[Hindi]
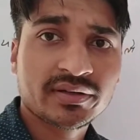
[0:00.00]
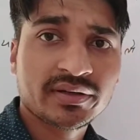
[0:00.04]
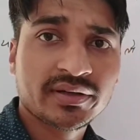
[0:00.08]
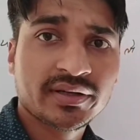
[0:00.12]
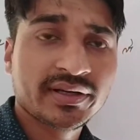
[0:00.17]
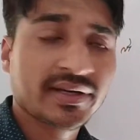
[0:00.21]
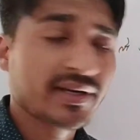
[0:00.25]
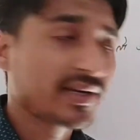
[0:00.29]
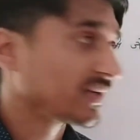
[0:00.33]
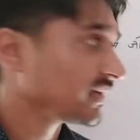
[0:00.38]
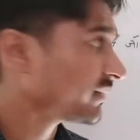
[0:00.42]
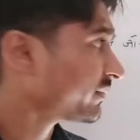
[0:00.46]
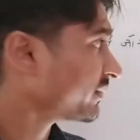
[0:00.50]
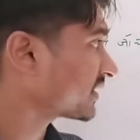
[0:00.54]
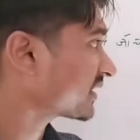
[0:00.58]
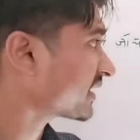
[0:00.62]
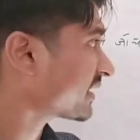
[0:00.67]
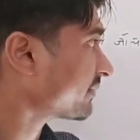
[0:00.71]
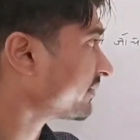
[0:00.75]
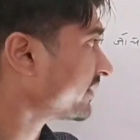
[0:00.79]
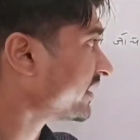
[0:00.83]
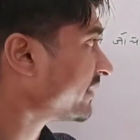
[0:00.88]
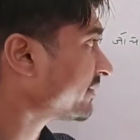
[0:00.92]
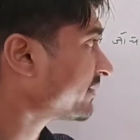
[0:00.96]
ठीक है
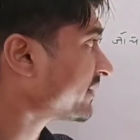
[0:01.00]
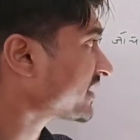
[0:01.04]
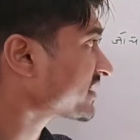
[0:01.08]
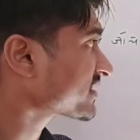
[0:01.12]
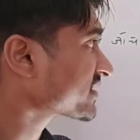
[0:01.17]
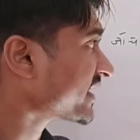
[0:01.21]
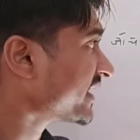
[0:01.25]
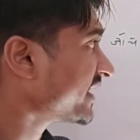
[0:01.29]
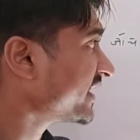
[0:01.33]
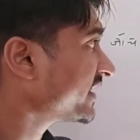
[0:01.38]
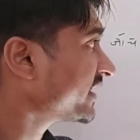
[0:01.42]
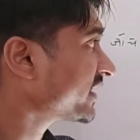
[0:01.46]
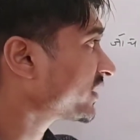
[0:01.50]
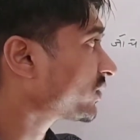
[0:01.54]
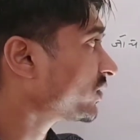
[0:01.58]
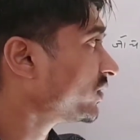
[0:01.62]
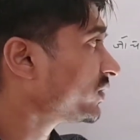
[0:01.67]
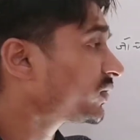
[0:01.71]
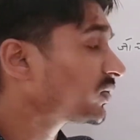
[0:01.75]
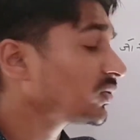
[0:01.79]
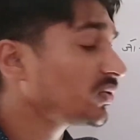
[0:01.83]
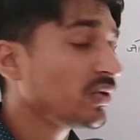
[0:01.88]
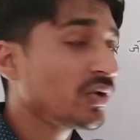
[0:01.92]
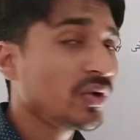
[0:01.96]
मतलब लेफ्ट हैंड साइड इक्वल
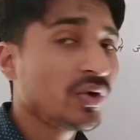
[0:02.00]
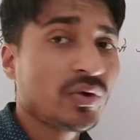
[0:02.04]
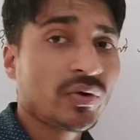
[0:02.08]
टू